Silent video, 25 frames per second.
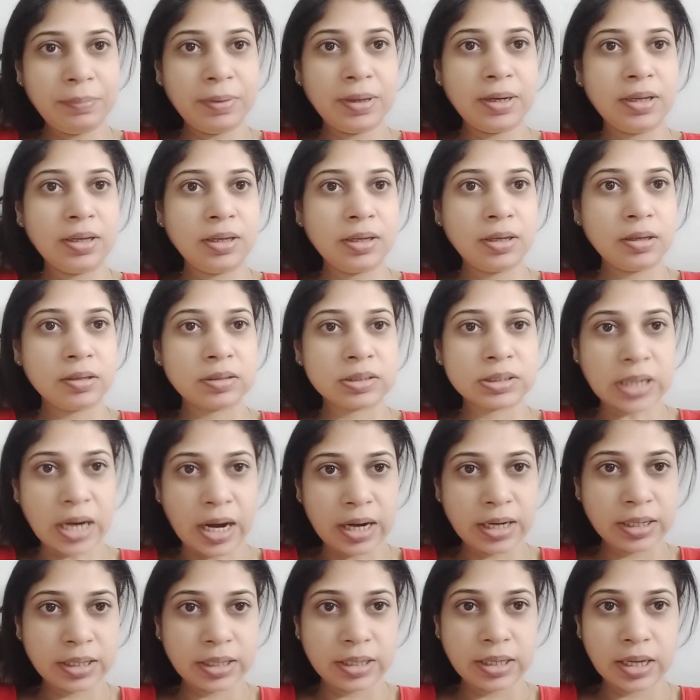मैंने
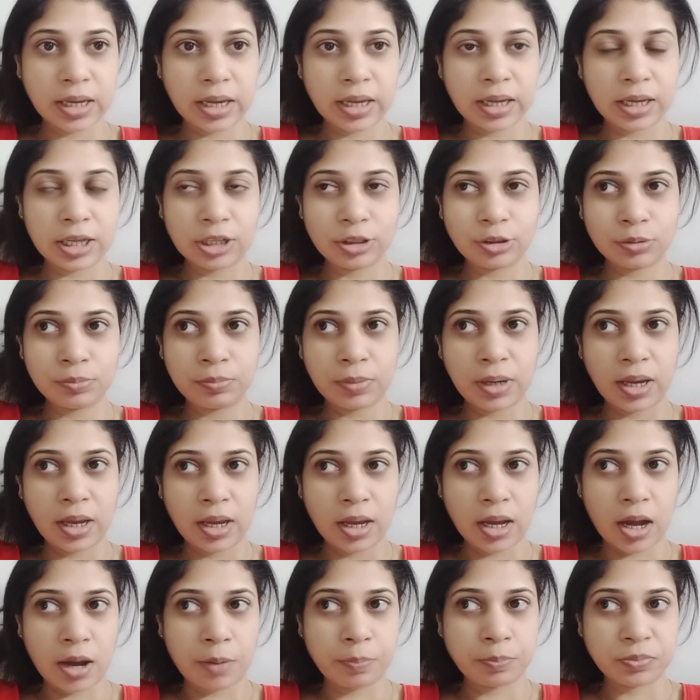स्टार्ट किया है तो मैं
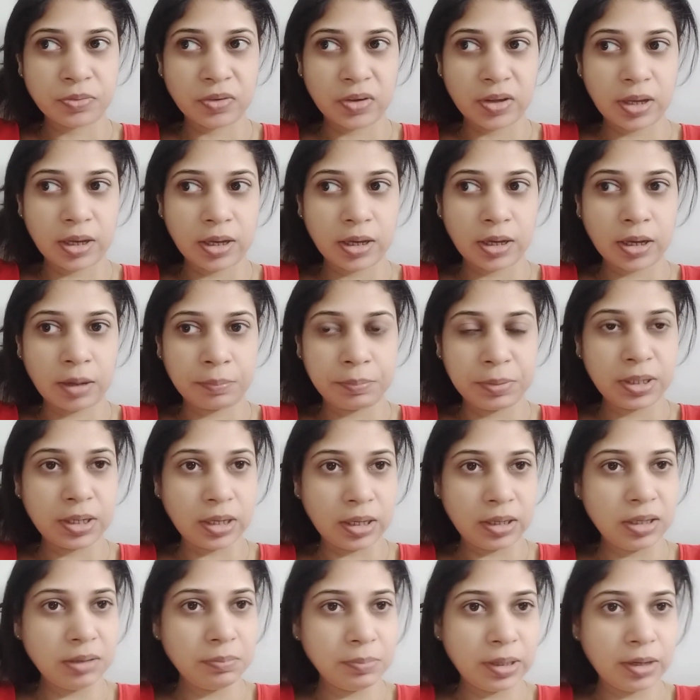आपसे अभी
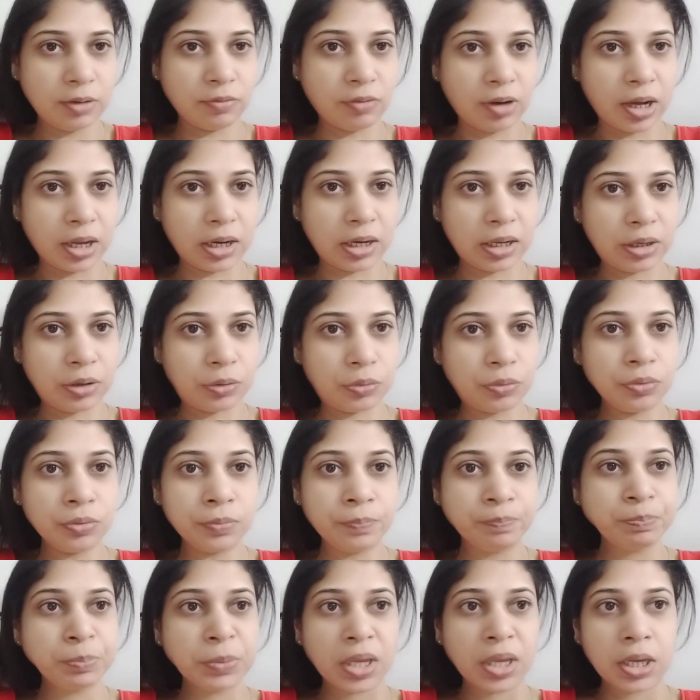नहीं मिलवा रही हूँ
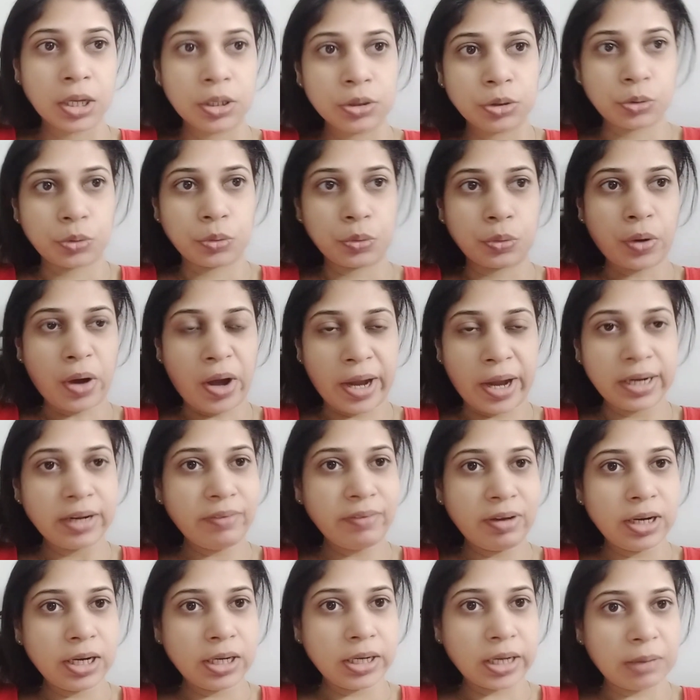तो आने
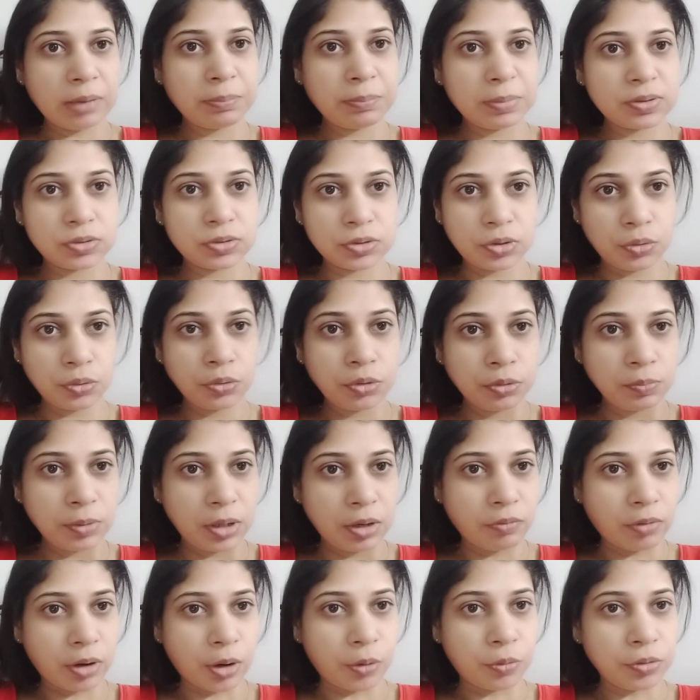वाले टाइम में ज़रूर
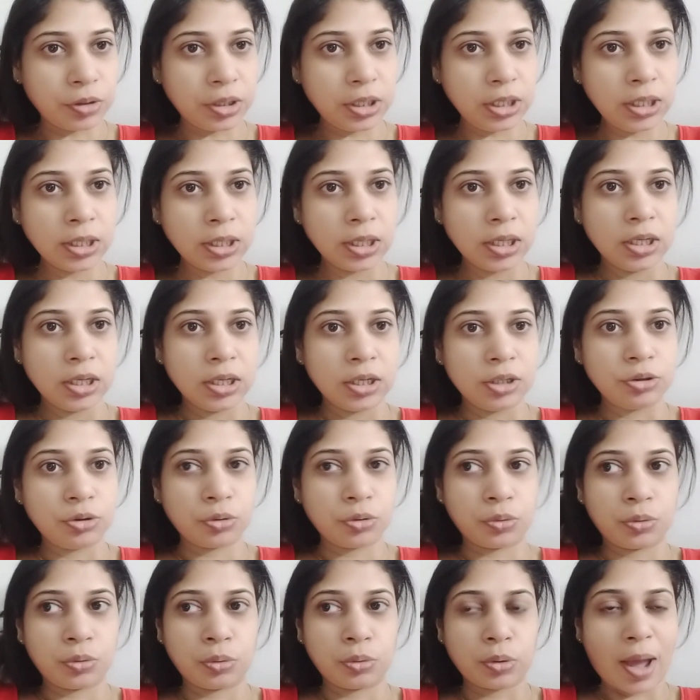मिलवाऊँगी तो
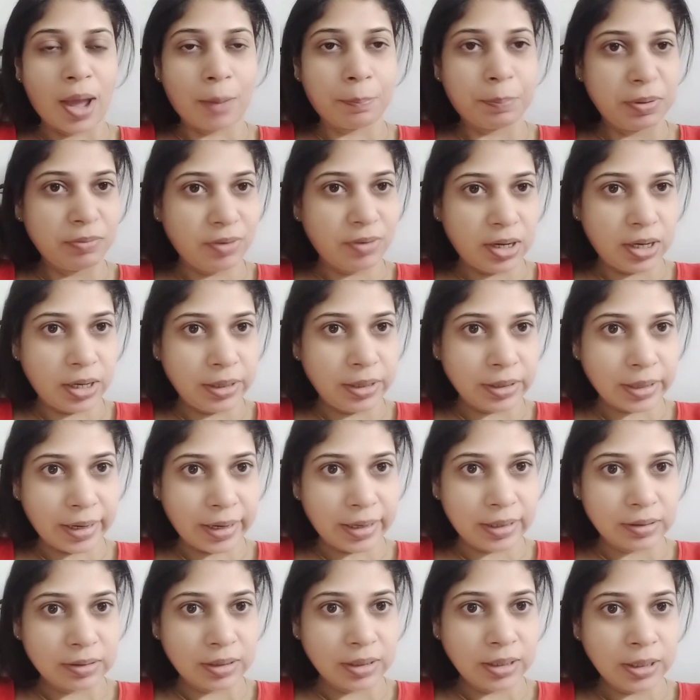हैप्पी
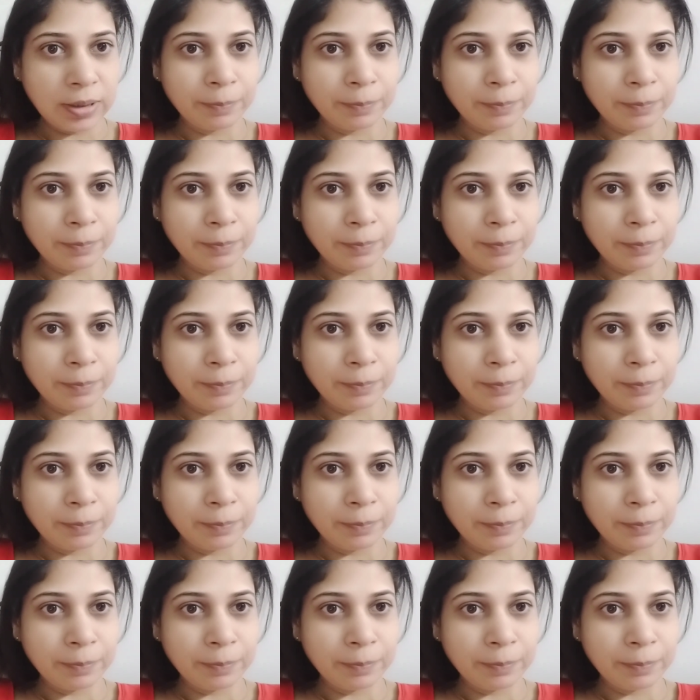वैलेंटाइन डे